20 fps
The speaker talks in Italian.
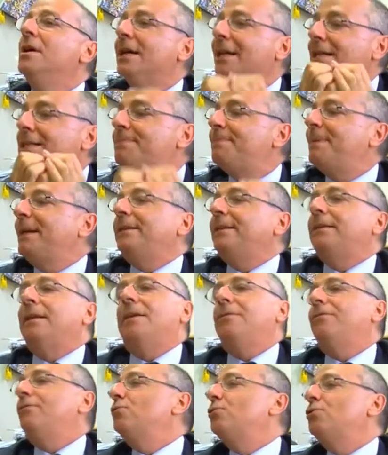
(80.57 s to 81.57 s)
rispetto
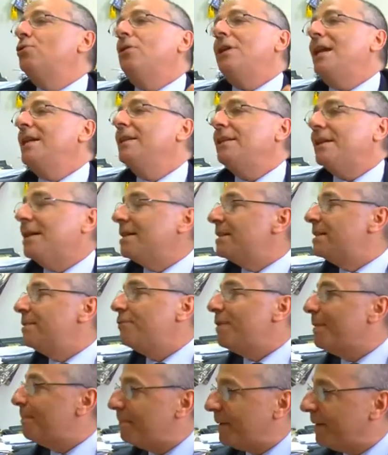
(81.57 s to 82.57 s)
alla funzionalità si
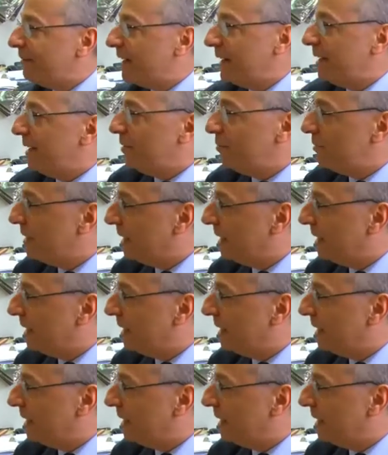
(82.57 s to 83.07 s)
fa prevalere un